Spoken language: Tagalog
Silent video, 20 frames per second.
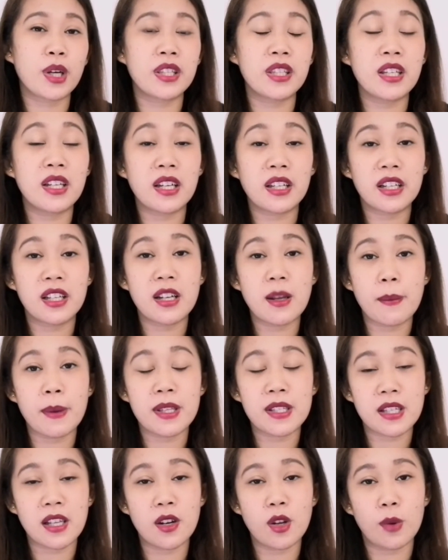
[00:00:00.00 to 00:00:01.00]
pwede ka rin
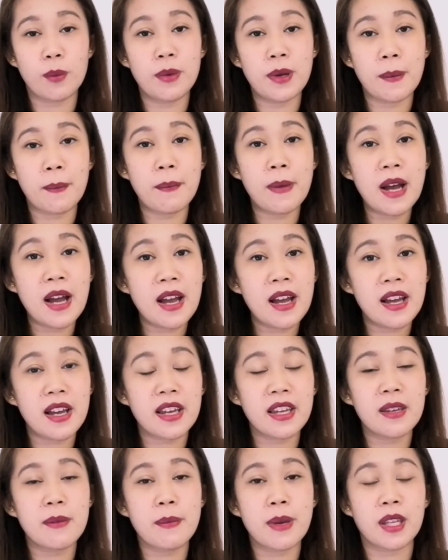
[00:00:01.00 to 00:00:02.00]
naman sa loob ng bahay,